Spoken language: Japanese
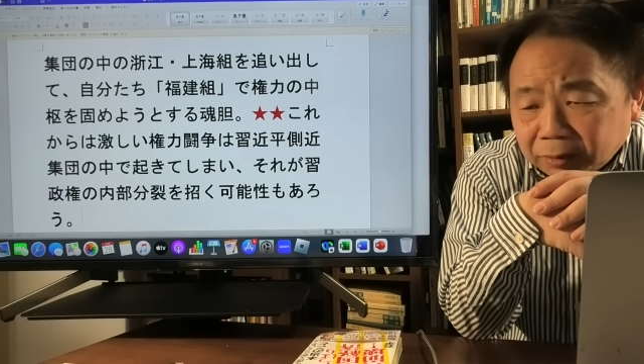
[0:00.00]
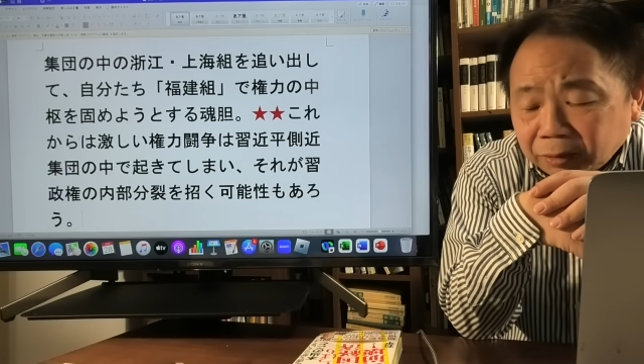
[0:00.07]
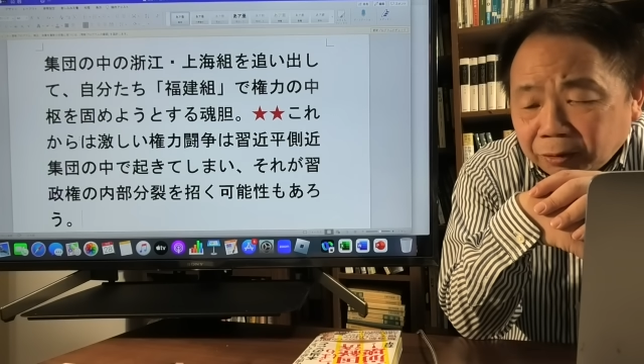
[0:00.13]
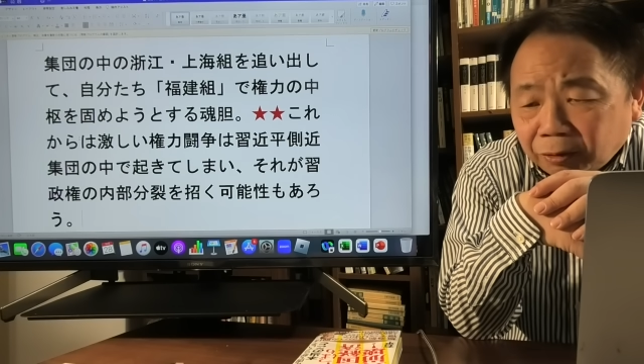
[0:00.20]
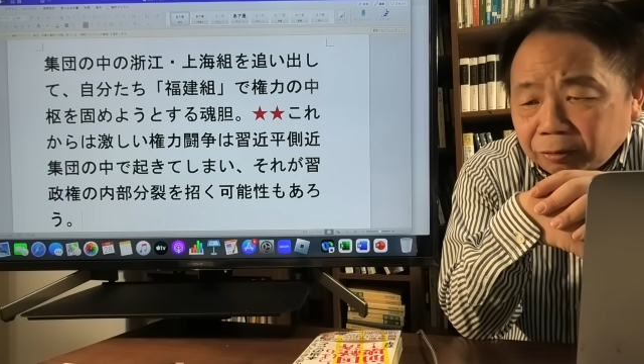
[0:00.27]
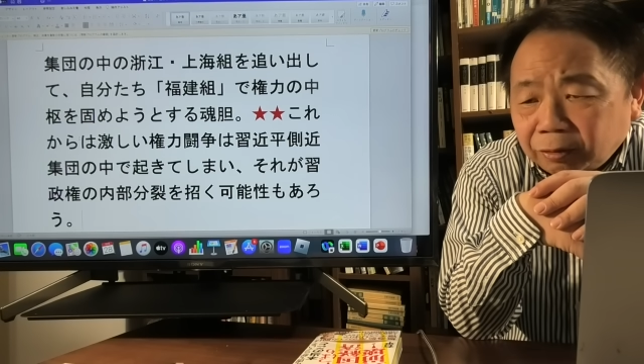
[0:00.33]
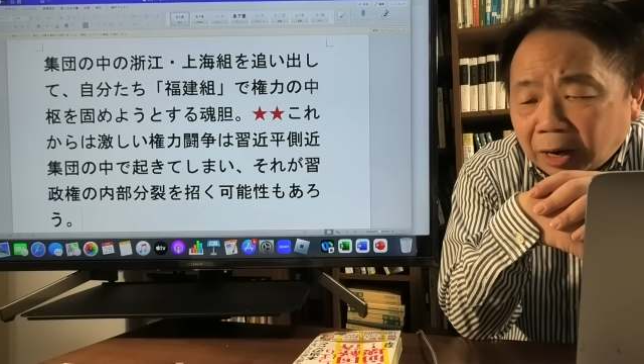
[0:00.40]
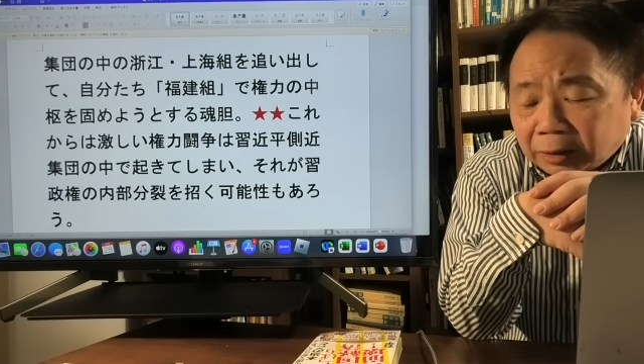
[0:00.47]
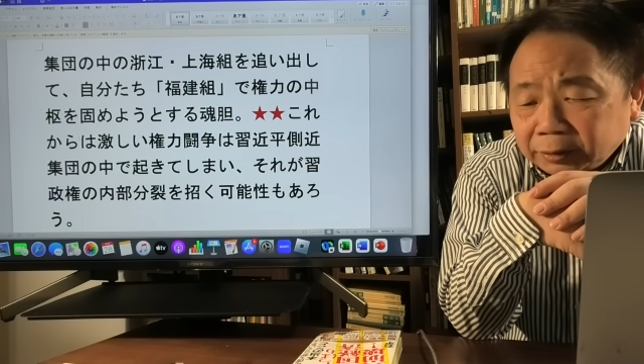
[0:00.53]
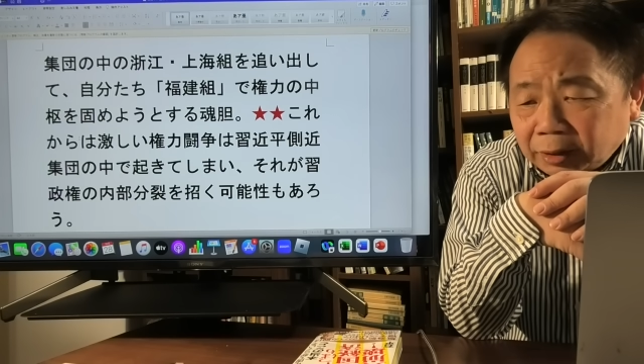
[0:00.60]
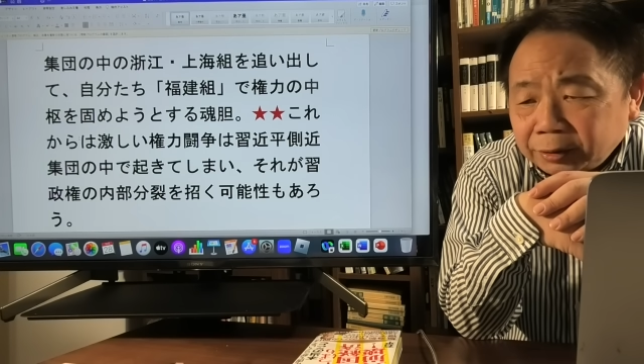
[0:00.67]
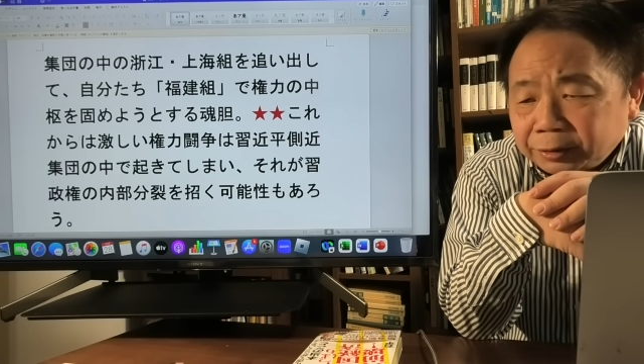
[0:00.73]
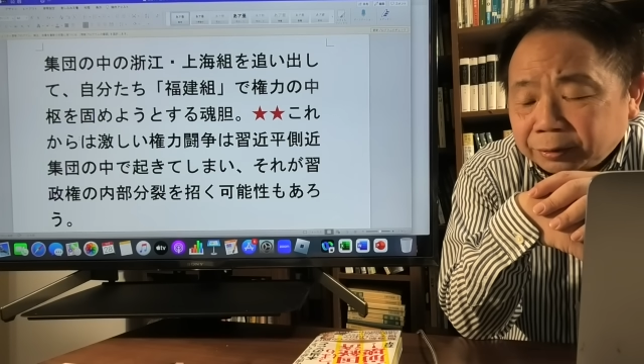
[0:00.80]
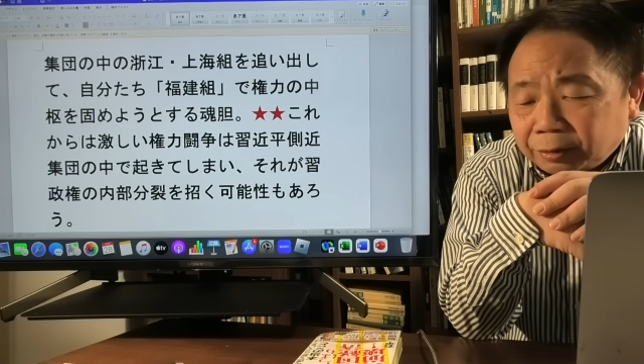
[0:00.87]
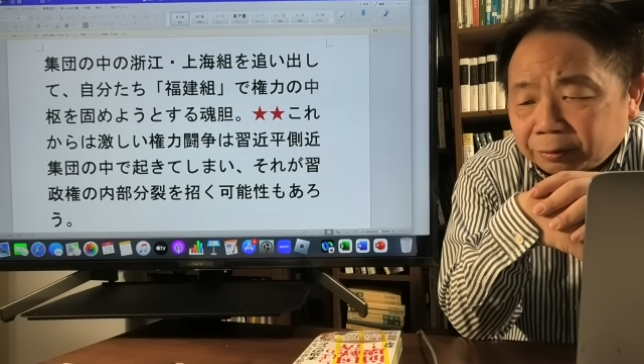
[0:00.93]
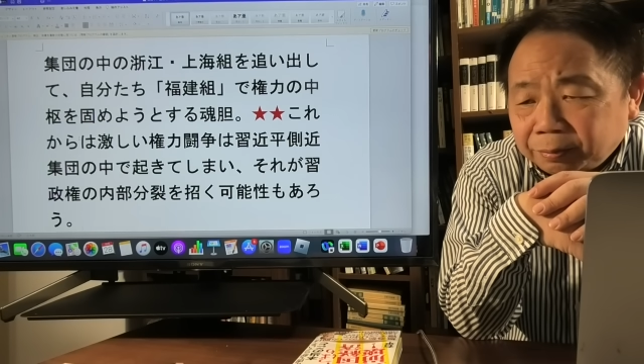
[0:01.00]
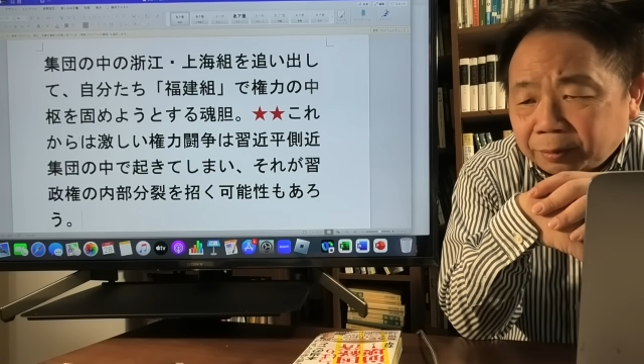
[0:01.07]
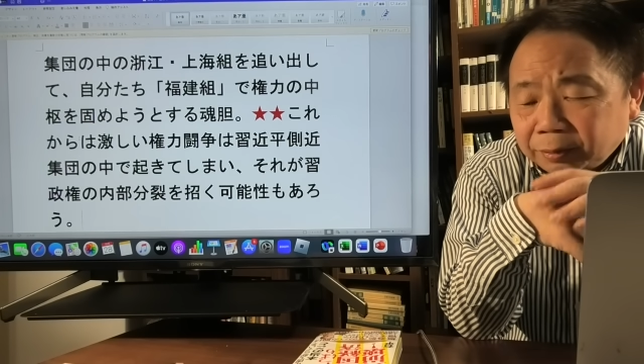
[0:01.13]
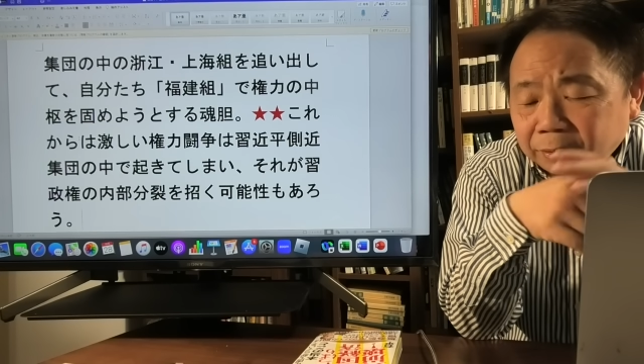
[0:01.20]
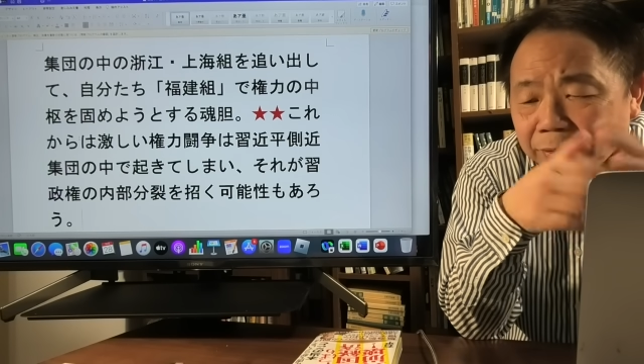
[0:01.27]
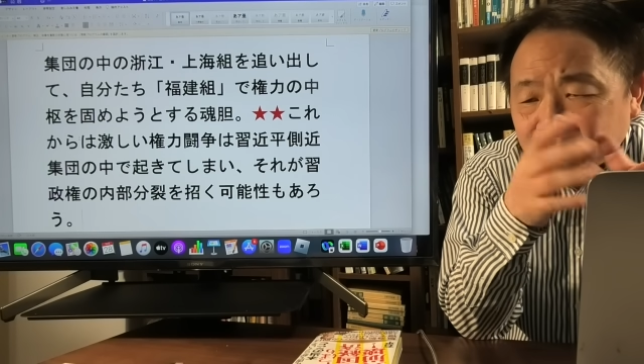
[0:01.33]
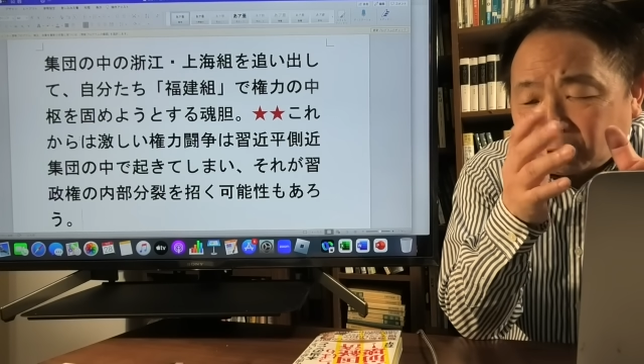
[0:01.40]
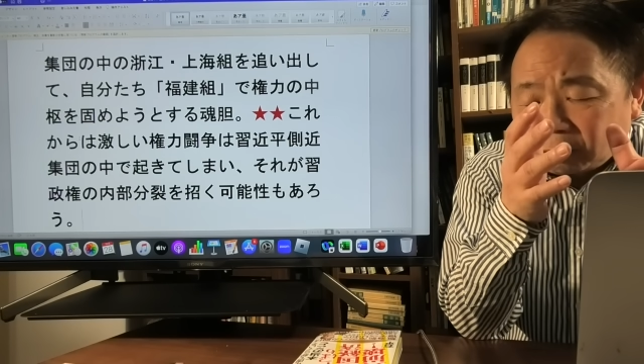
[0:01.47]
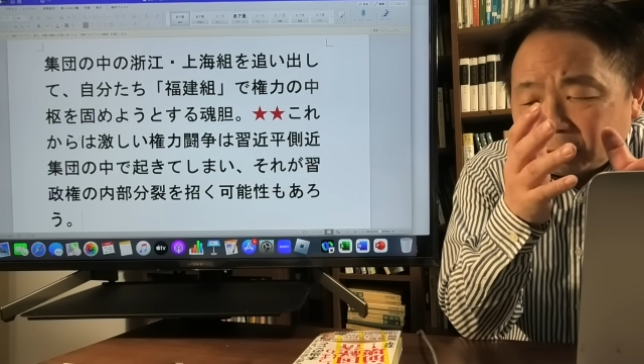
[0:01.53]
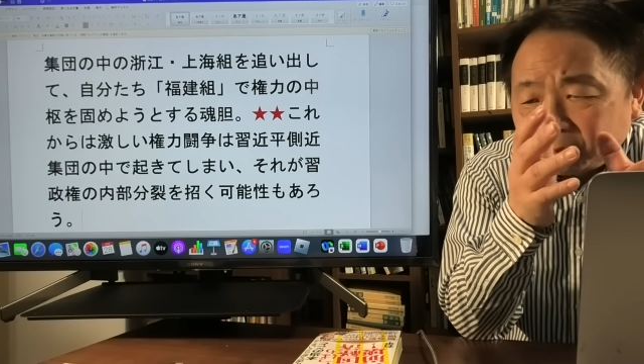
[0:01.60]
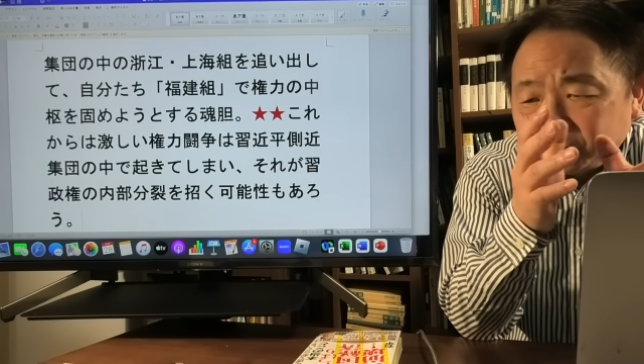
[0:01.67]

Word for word: 新しい国国